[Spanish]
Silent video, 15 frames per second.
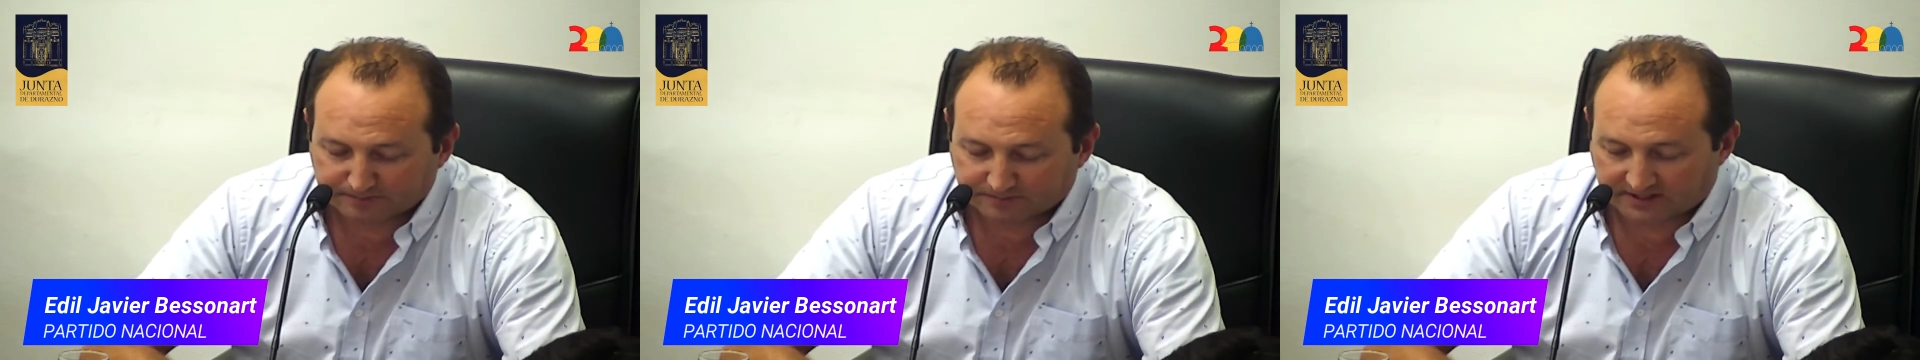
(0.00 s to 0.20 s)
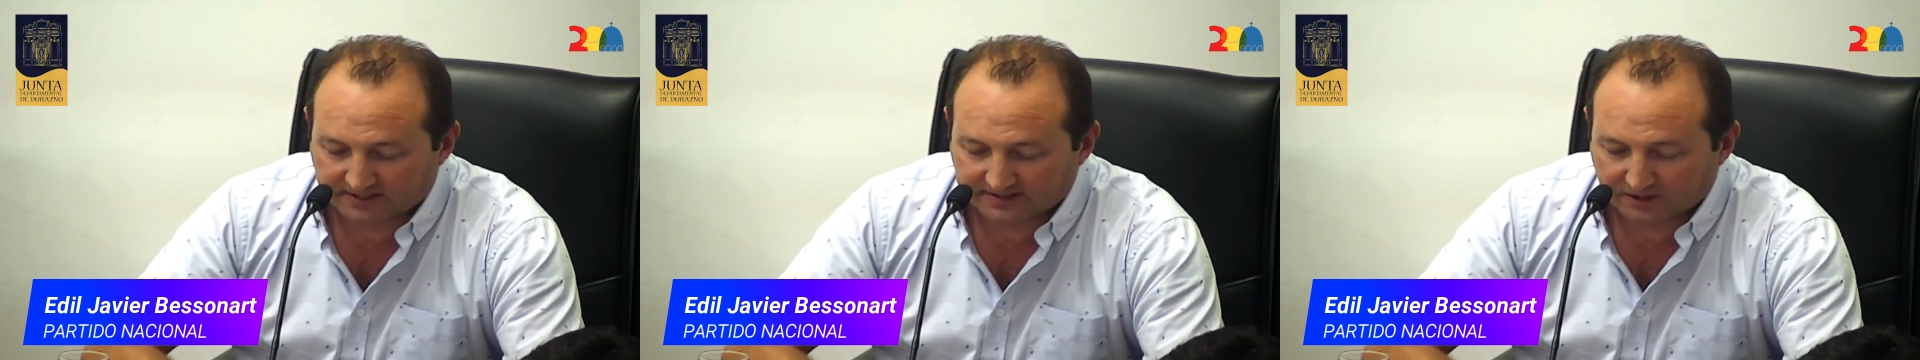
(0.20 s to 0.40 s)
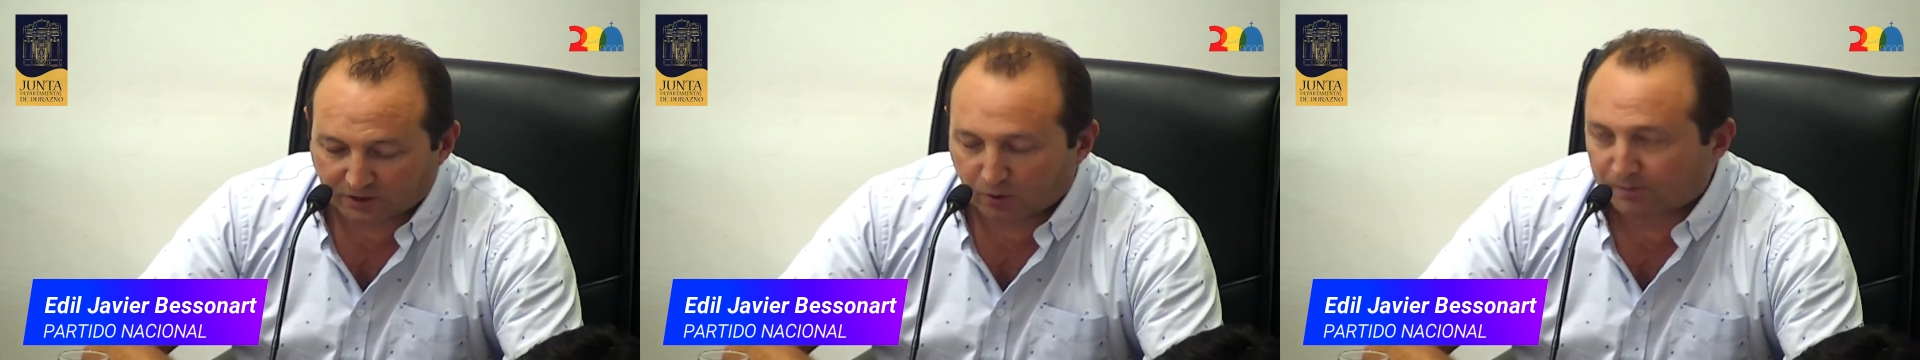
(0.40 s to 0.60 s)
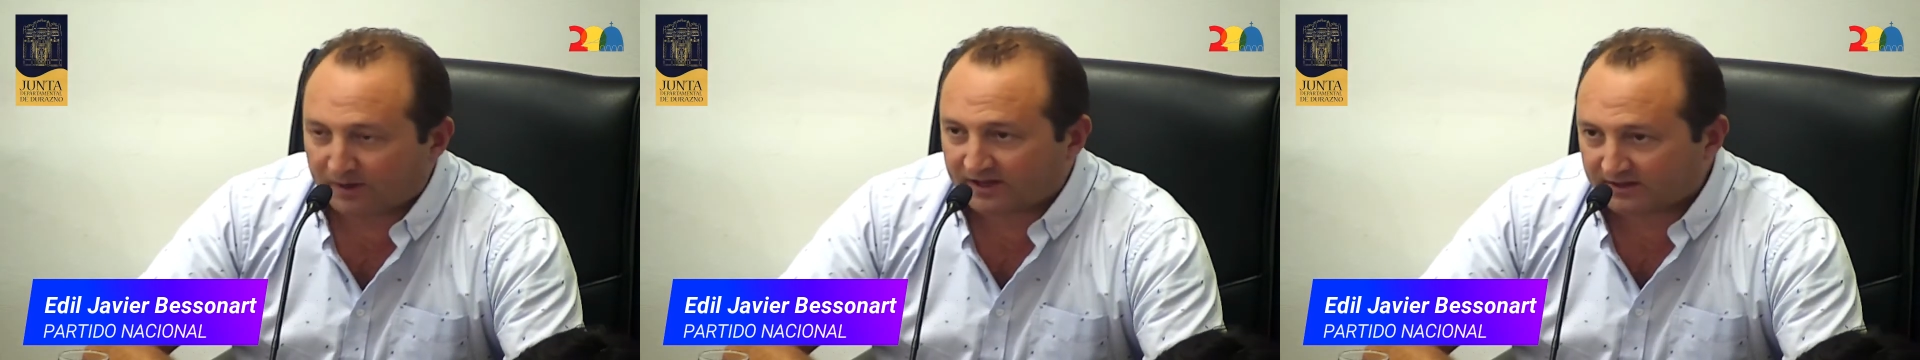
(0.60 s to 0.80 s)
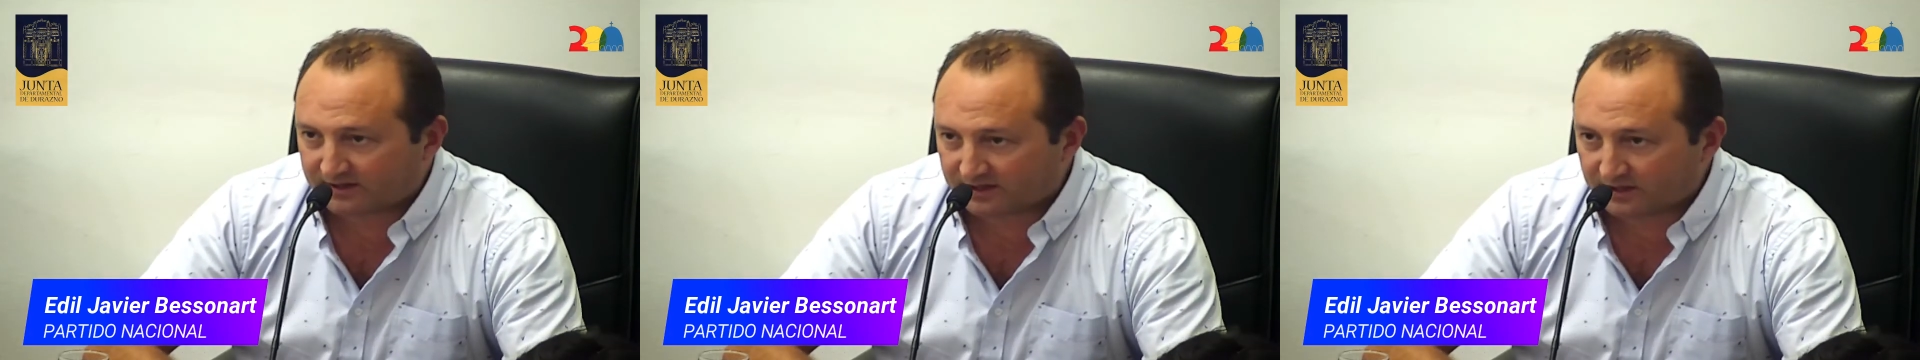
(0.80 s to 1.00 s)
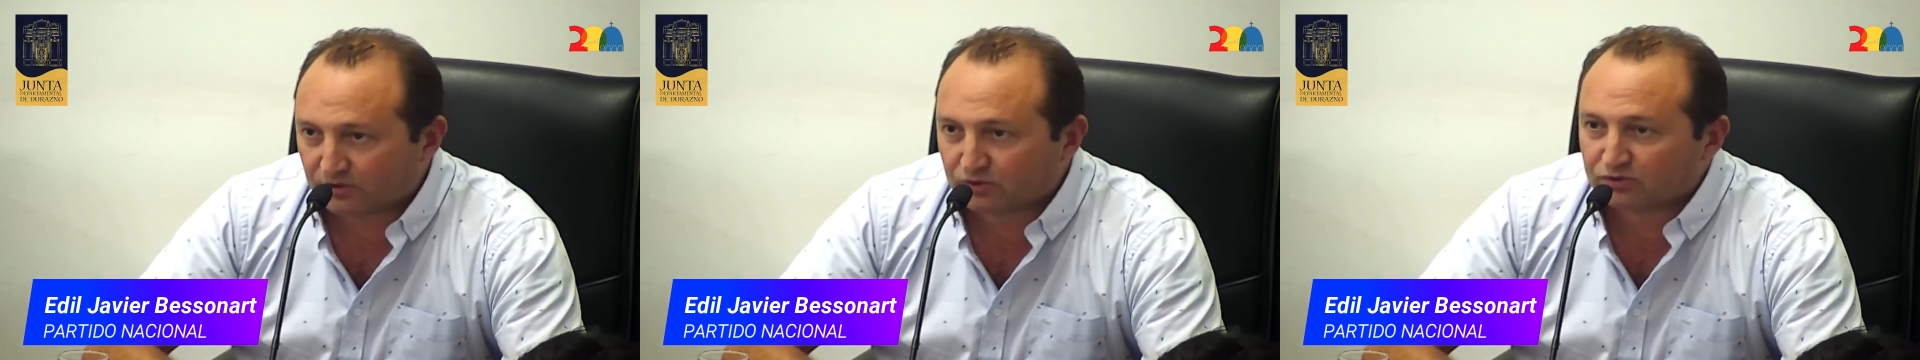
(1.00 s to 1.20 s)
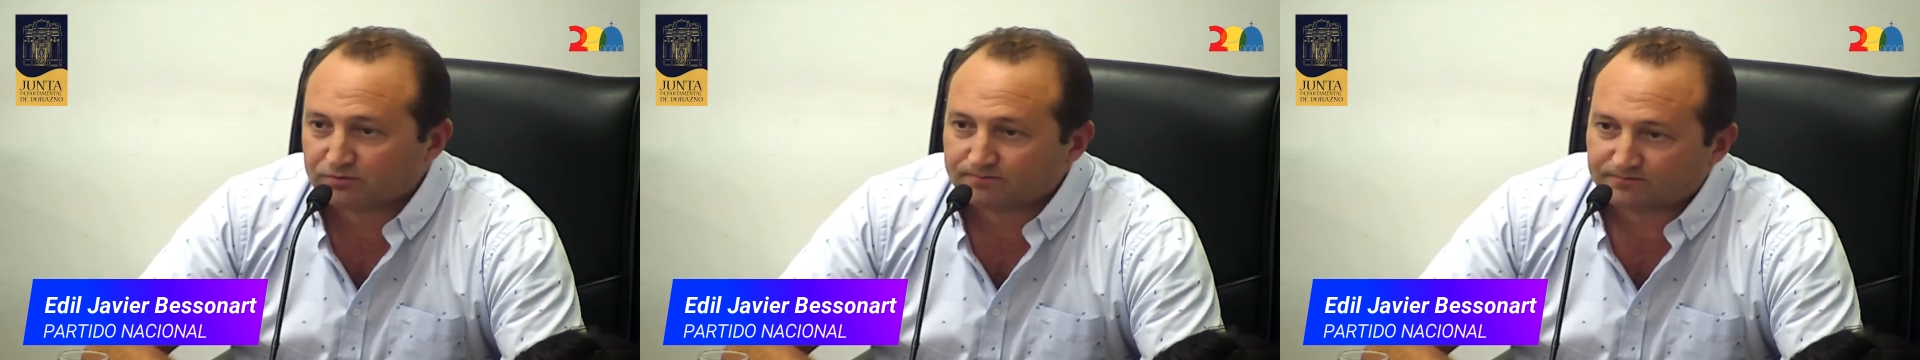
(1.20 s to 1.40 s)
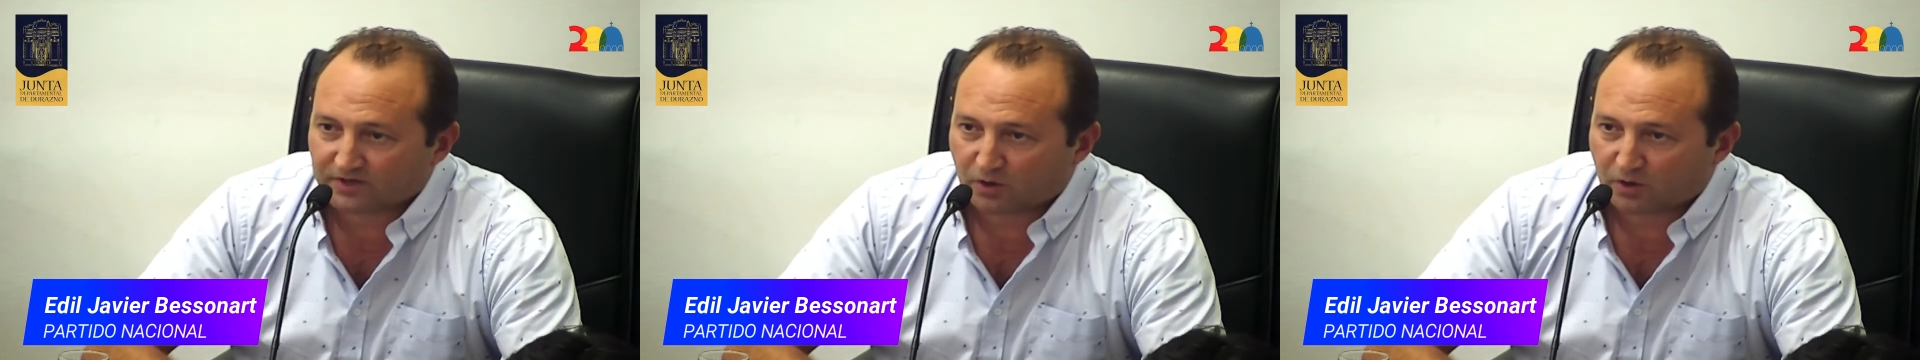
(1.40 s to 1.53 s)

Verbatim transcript: y hacer los planteos de